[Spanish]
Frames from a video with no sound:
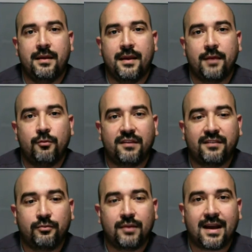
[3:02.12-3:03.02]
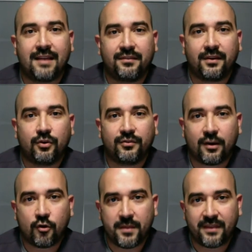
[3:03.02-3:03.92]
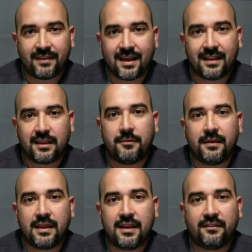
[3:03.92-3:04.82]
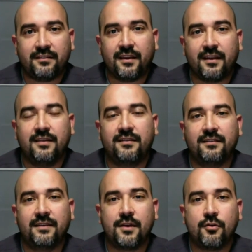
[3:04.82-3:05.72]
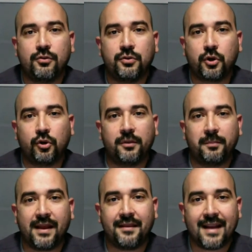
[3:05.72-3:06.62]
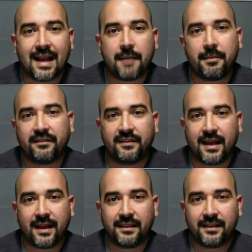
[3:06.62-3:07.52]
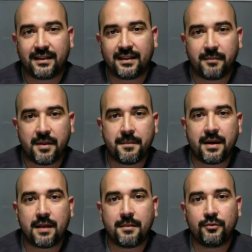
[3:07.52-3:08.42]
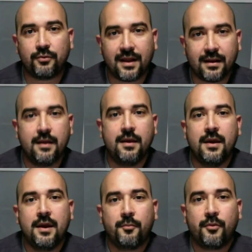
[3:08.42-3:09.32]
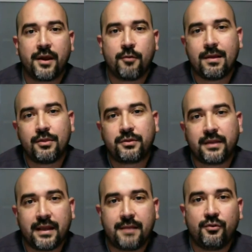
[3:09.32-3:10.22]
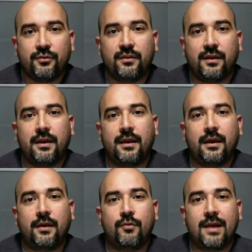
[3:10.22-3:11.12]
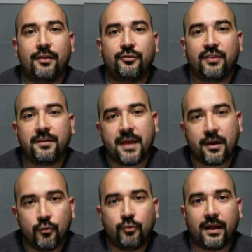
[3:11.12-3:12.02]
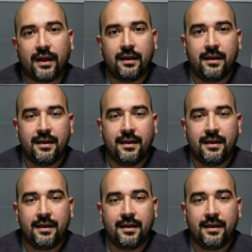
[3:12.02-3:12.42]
en una célula cancerosa, comienza a dividirse sin control y pierde la capacidad que tiene también para madurar, pues cuando tenemos eh, una leucemia aguda.